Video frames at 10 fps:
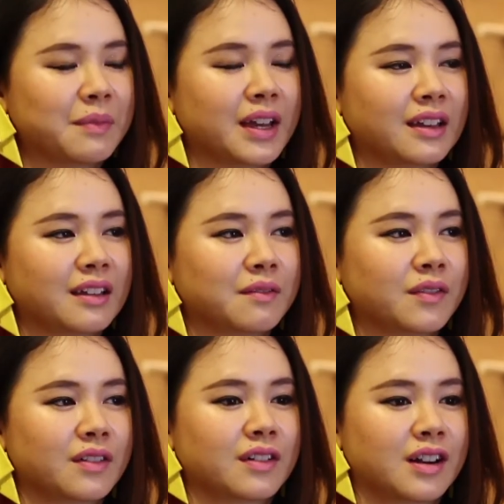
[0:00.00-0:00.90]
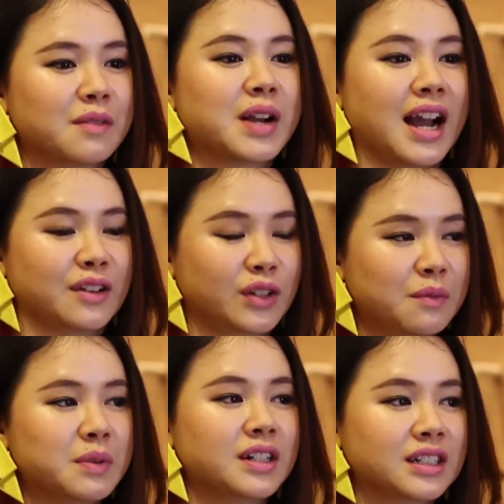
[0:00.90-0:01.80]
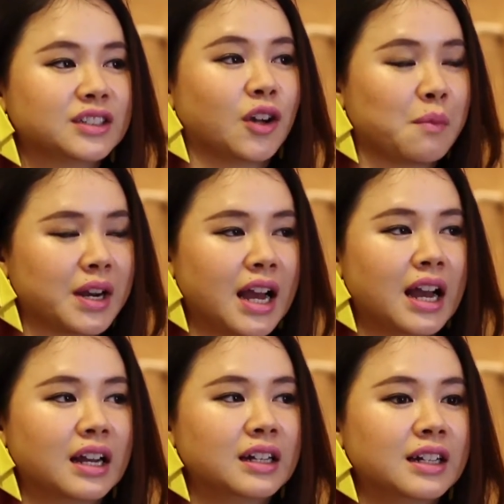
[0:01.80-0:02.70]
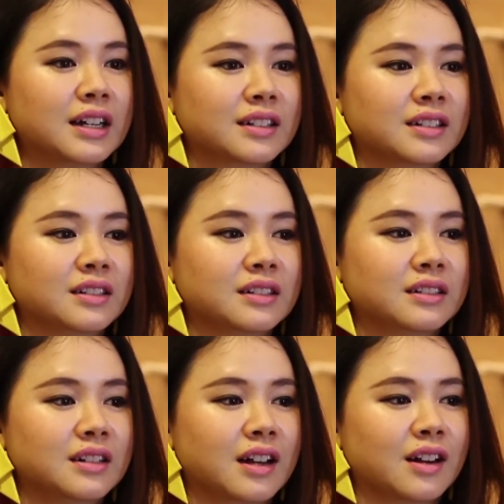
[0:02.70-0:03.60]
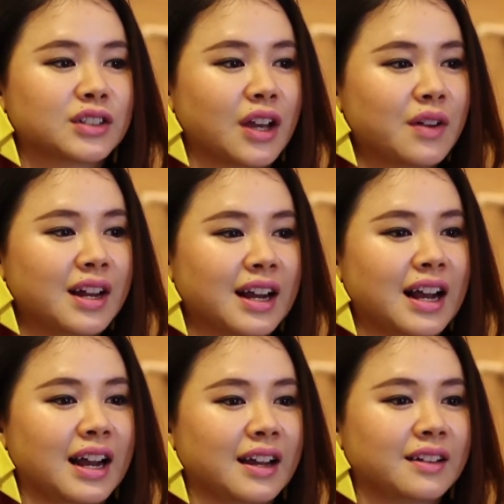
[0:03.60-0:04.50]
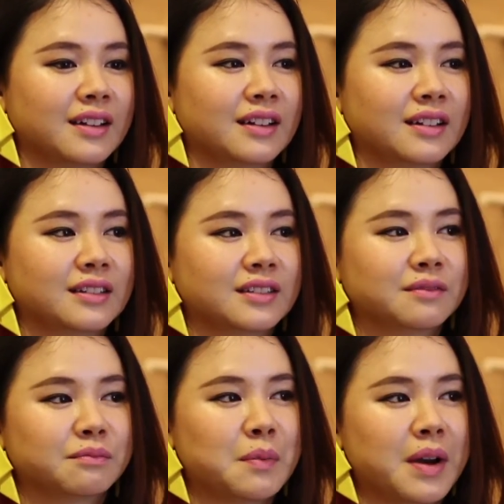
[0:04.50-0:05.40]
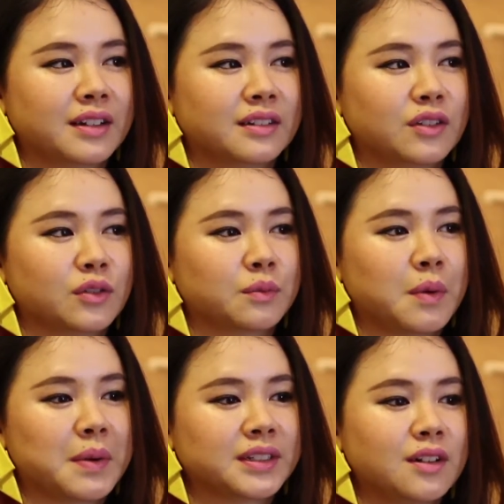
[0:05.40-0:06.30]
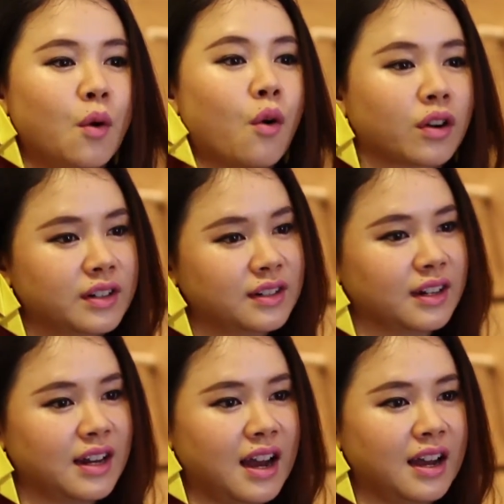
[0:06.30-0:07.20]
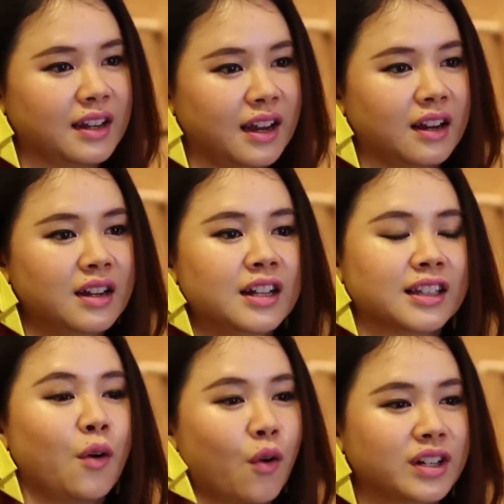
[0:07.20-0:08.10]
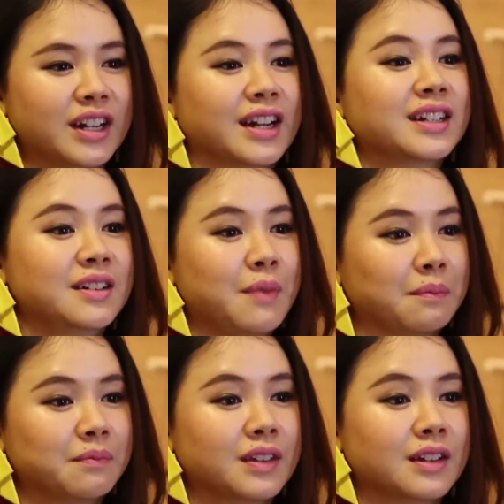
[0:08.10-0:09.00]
ไปเริ่มขายอยู่ที่พื้นคือ 2005 คือเราใช้เวลาขายประมาณอยู่ประมาณสัก 6 เดือนได้นะคะ แต่ 6 เดือนนั้นคือแบบ